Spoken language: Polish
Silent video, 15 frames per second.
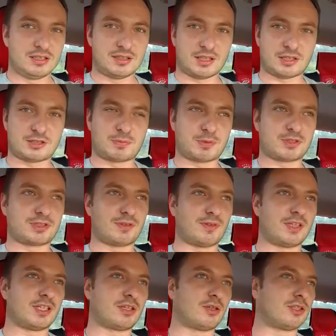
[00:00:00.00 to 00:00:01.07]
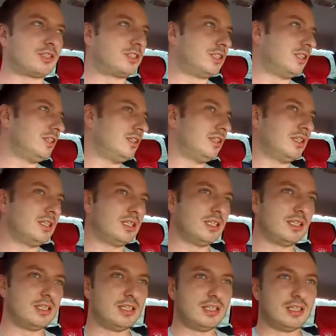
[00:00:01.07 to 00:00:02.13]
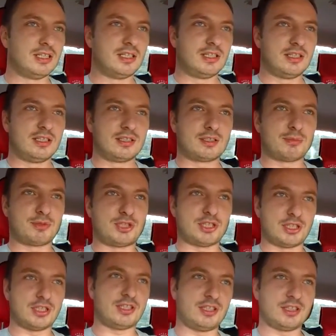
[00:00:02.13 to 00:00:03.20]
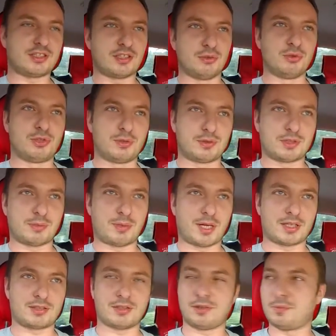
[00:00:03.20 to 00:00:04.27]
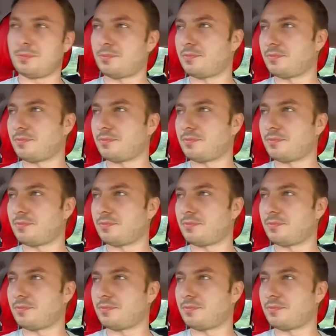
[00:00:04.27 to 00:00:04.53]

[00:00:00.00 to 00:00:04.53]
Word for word: na rozprostowanie kości żeby się nie, nie zanudził za bardzo